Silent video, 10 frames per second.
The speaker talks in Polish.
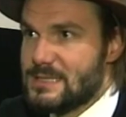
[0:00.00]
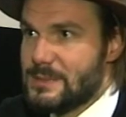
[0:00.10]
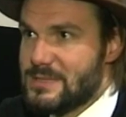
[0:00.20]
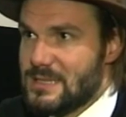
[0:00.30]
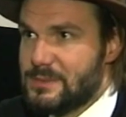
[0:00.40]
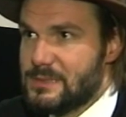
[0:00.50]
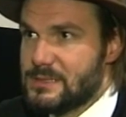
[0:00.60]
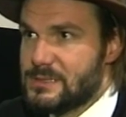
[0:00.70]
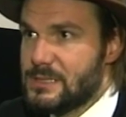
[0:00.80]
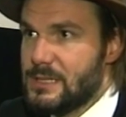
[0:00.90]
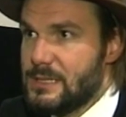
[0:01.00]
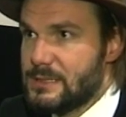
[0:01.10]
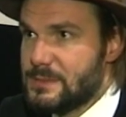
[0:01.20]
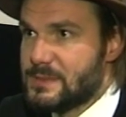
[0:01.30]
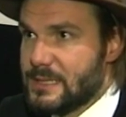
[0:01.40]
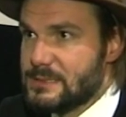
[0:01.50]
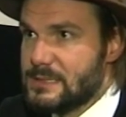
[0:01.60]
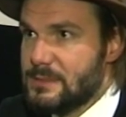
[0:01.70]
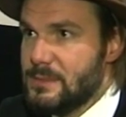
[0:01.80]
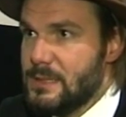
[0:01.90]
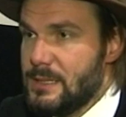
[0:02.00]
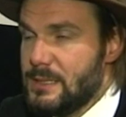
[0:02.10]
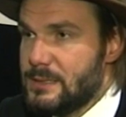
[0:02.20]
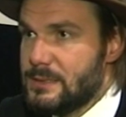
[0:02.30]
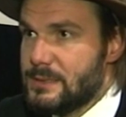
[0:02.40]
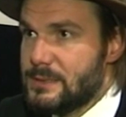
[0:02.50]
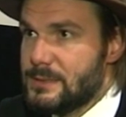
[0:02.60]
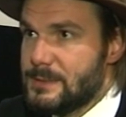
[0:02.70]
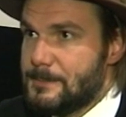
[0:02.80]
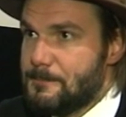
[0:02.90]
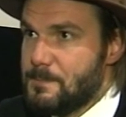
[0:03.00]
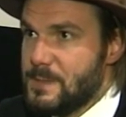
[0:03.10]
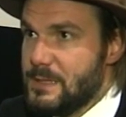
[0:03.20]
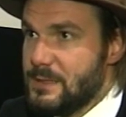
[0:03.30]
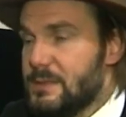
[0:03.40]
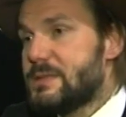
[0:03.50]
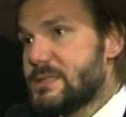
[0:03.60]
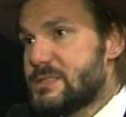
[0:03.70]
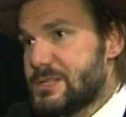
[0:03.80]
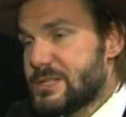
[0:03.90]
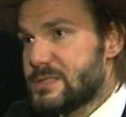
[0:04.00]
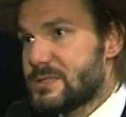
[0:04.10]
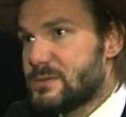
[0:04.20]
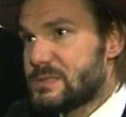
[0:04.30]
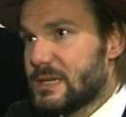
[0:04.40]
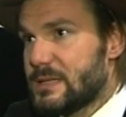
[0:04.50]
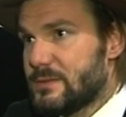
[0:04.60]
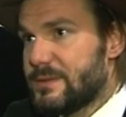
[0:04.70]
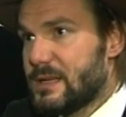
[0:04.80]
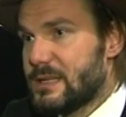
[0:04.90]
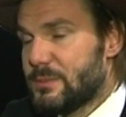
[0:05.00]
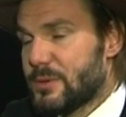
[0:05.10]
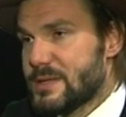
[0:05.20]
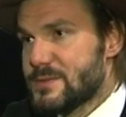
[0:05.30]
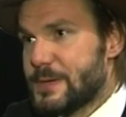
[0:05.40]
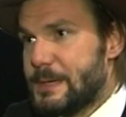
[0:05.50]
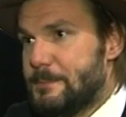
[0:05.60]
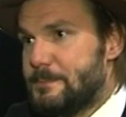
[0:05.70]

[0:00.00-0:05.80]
Chcemy zapytać tym tekstem i, ta dzisiejsza dyskusja no, wiele nam pokazuje.